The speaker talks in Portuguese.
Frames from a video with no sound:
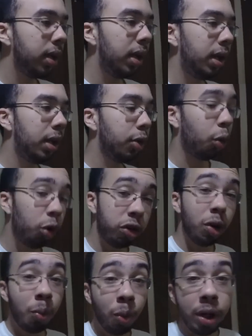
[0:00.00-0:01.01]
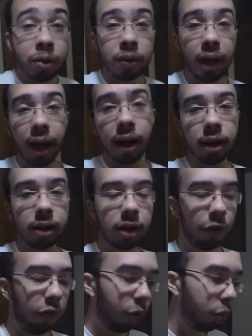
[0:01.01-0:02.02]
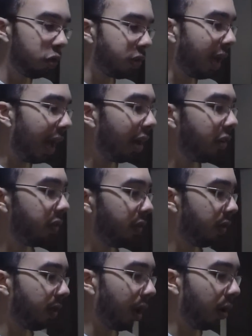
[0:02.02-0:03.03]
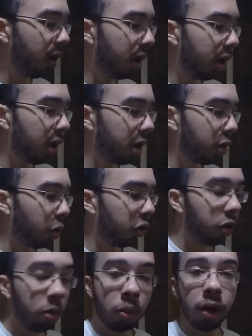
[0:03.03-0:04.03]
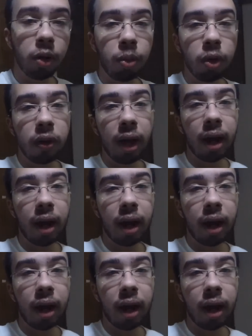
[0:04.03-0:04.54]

E eu tô gostando muito dela. Eu fiz alguns testes e tal. Tô gostando muito, muito